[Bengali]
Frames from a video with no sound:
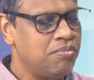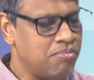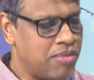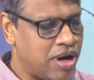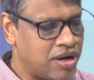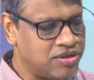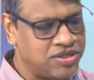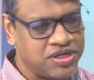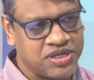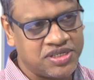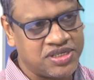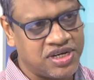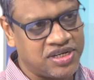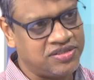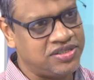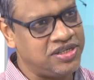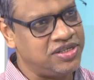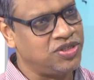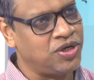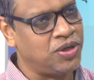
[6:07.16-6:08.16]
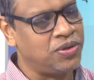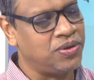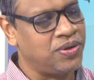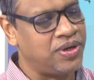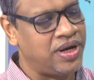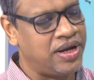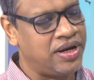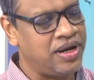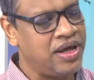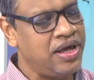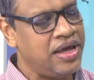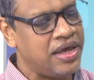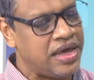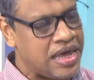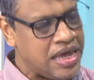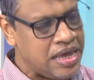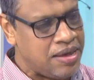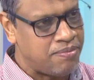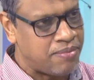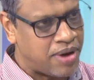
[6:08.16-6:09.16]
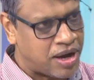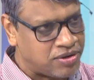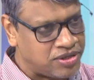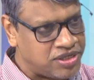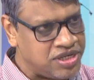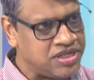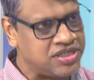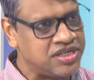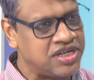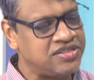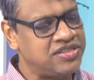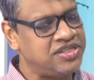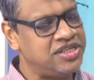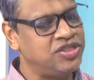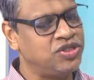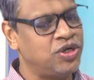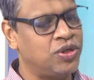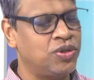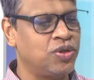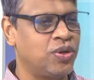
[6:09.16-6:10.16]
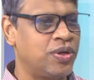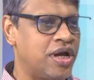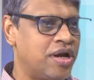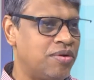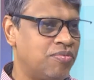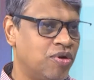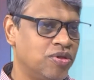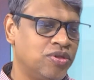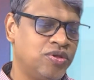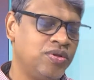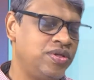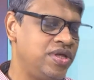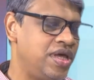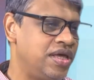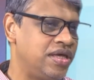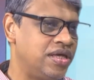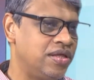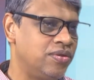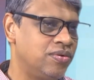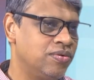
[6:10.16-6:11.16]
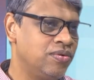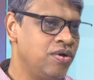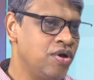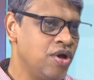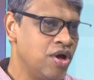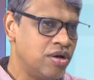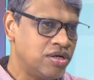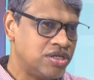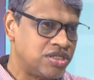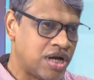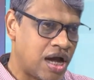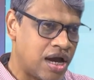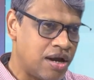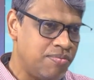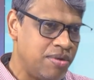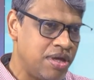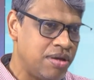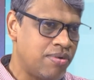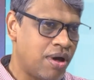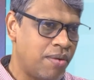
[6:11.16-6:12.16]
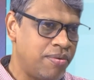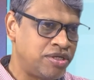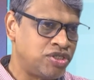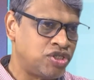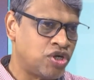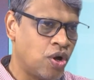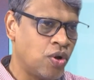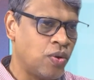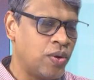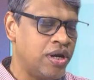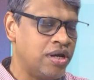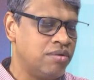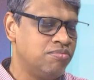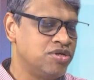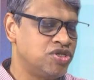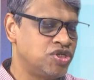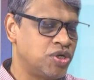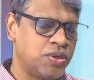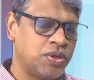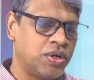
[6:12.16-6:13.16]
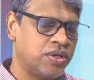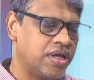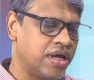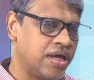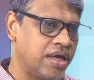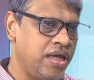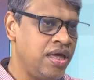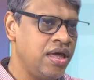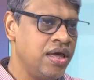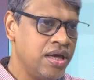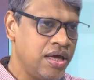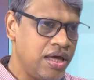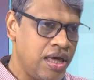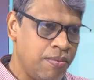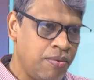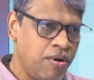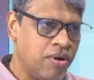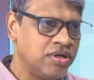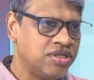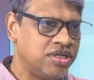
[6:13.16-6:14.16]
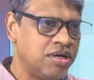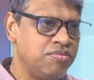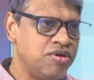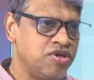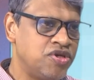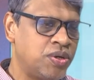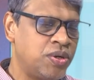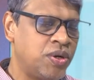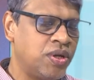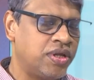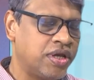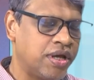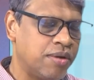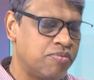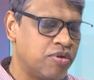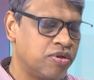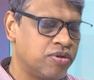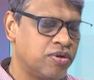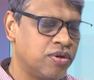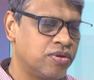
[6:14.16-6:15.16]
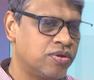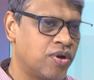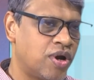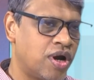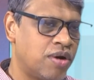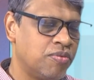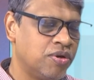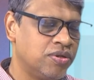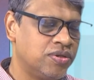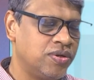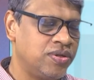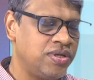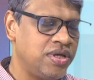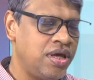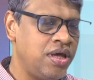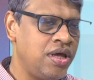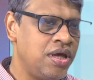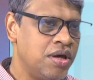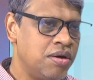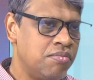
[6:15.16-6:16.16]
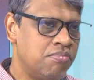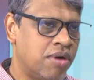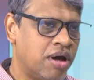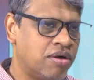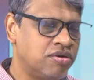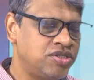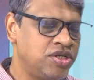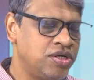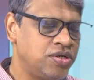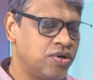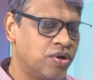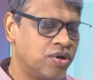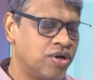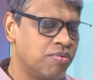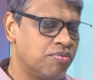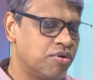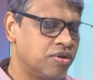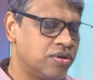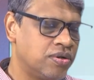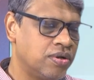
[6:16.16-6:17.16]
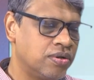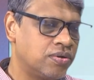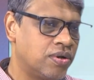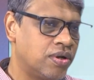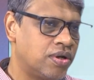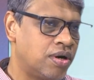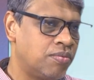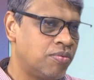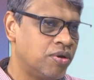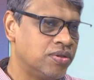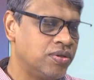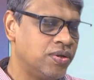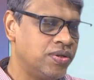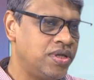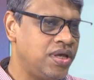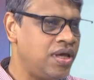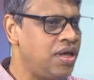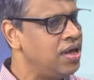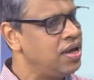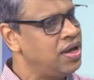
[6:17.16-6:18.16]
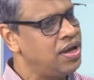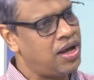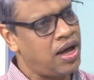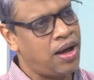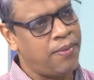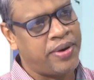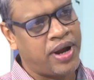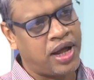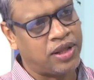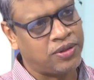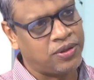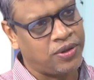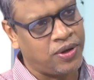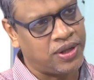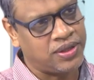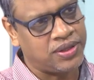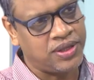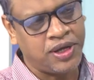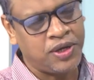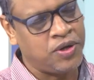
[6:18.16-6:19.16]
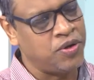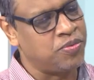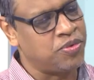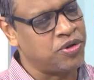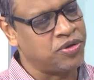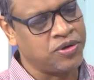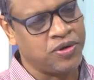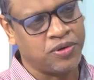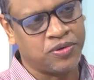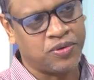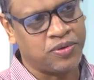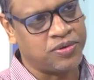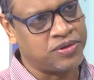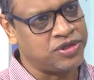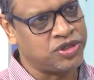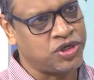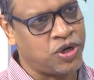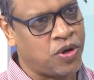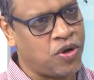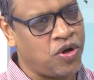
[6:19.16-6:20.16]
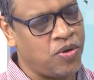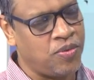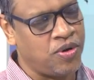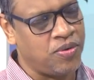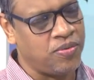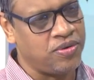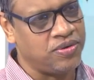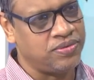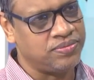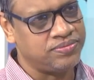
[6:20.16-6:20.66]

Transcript: মানসিক স্বাস্থ্যের যত্ন নেন এই মানসিক স্বাস্থ্যের যত্ন নেওয়ার মধ্য দিয়েই কিন্তু সার্বিকভাবে সকলের বিষণ্নতাকে এবং সেই বিষণ্নতাকে প্রতিরোধ করার মধ্য দিয়ে মানসিক রোগকে প্রতিরোধ করার মধ্য দিয়ে আমরা আত্মহত্যাকেও প্রতিরোধ করতে করতে সক্ষম হব